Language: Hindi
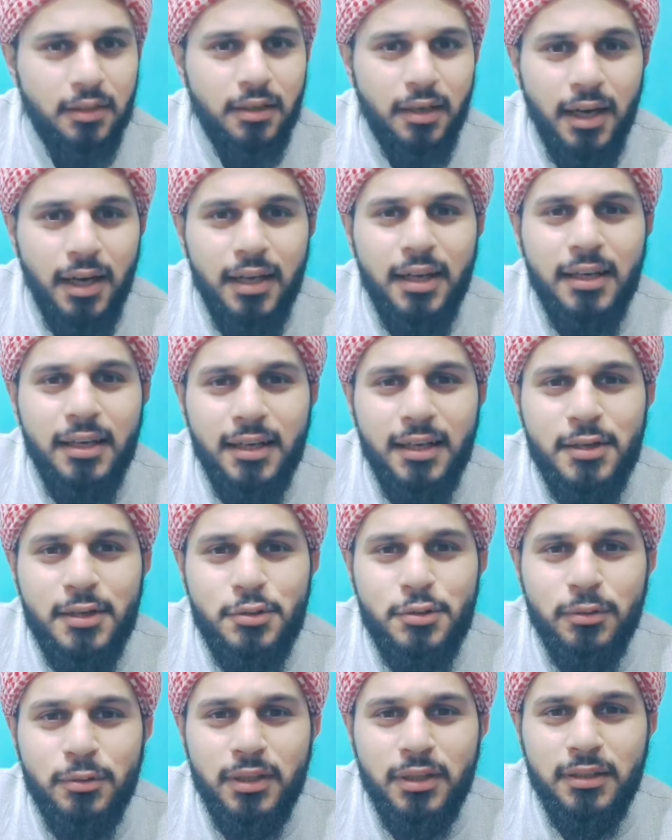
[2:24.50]
हाँ ना अल्लाह के
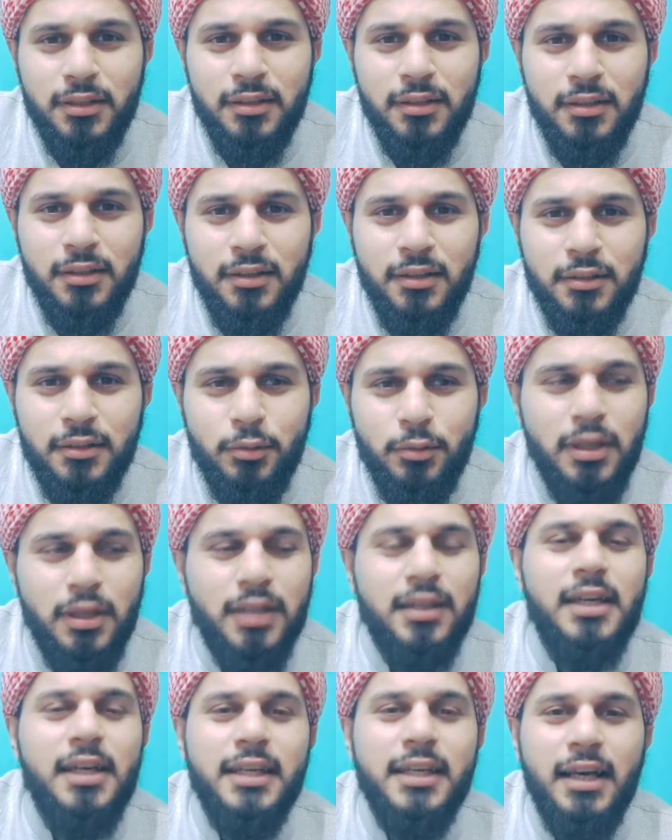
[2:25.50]
रसूल ने
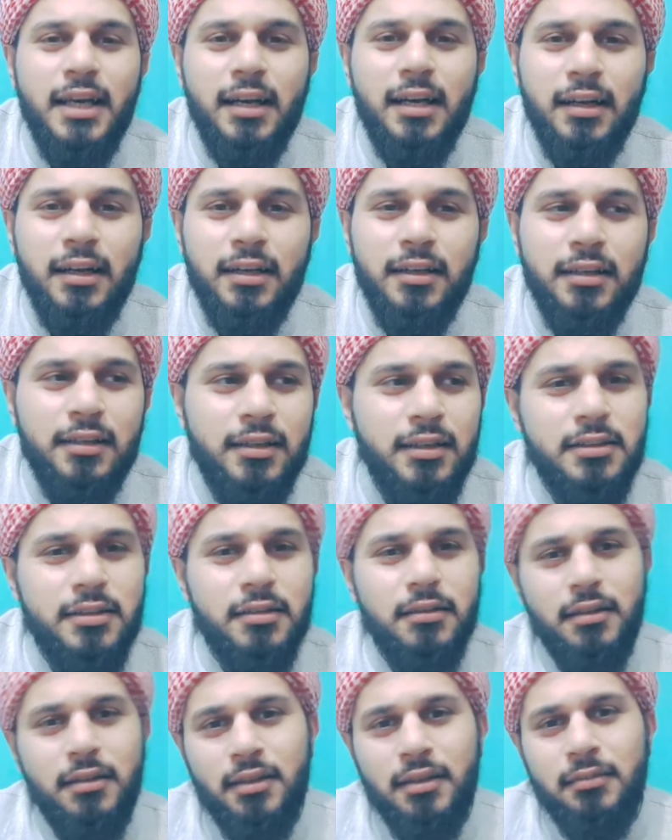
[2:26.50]
अल्लाह तला ने क्या करा कि
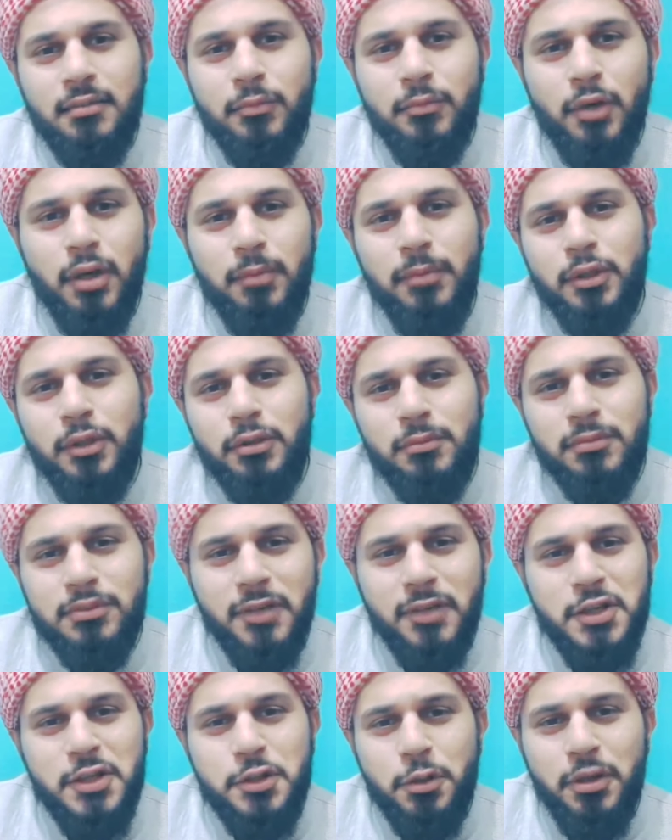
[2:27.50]
मोहम्मद तुम
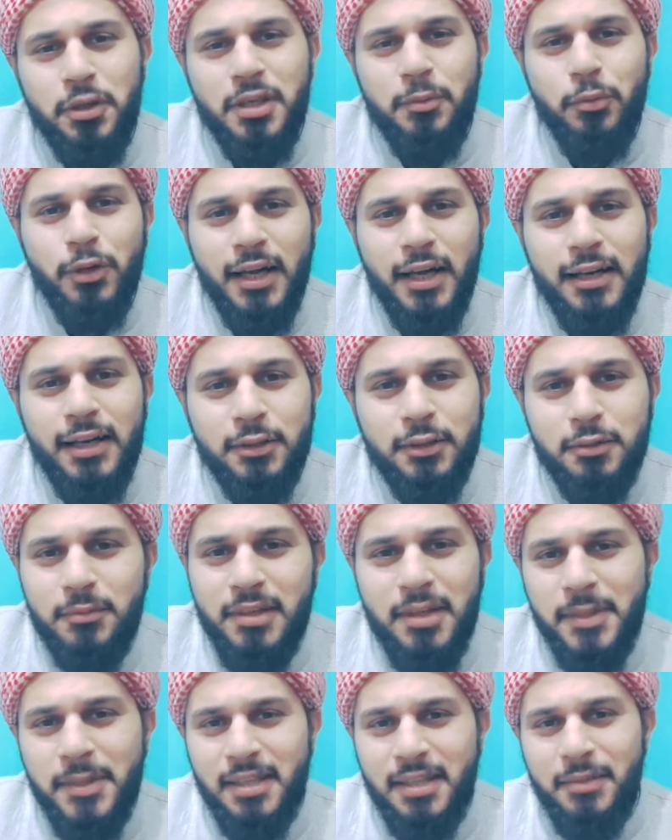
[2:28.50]
फरिश्तों को नहीं पुकार रहे तुम्हें
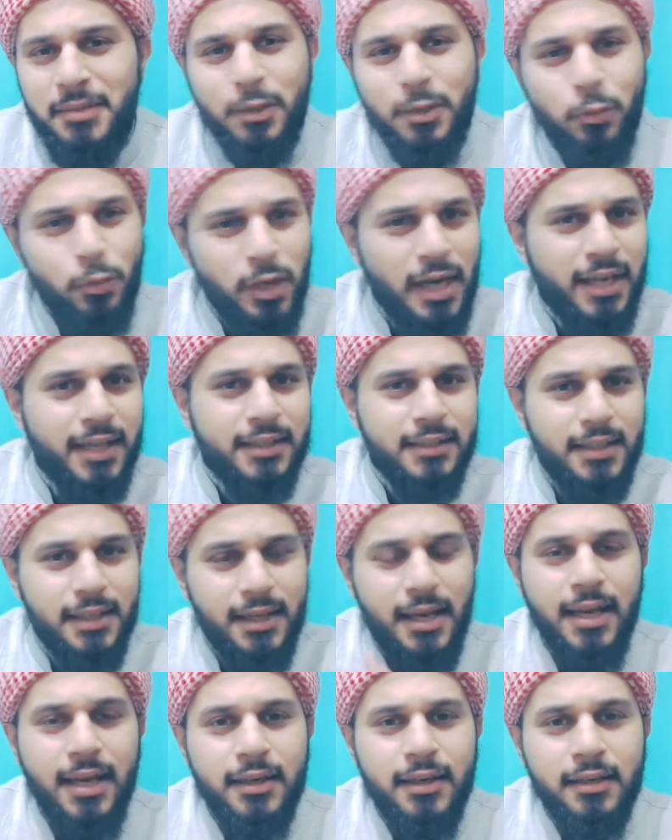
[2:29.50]
नहीं पता मैंने कुरान के अंदर
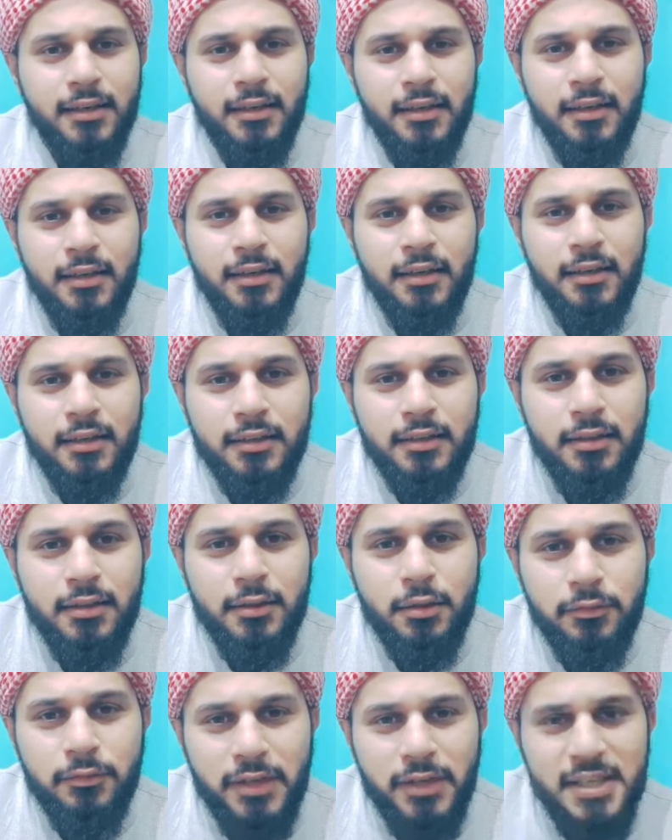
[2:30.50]
कहा है कि
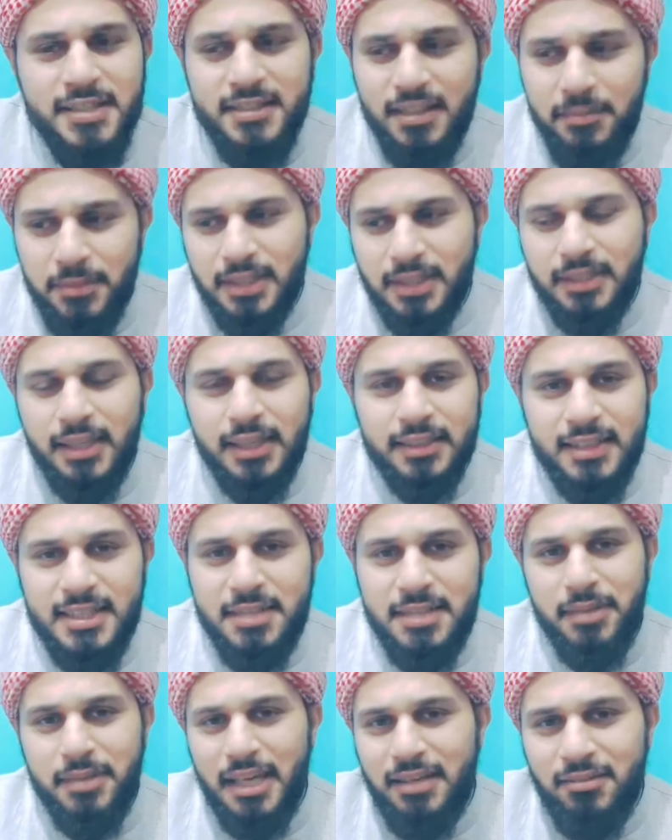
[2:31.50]
फरिश्ते मदद करते हैं
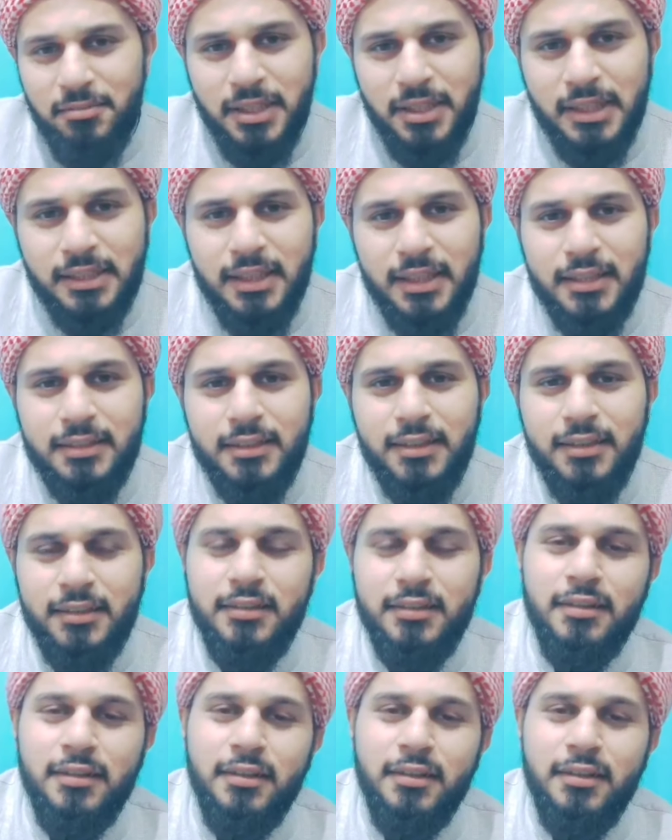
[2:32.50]
जिब्राइल भी मदद करते हैं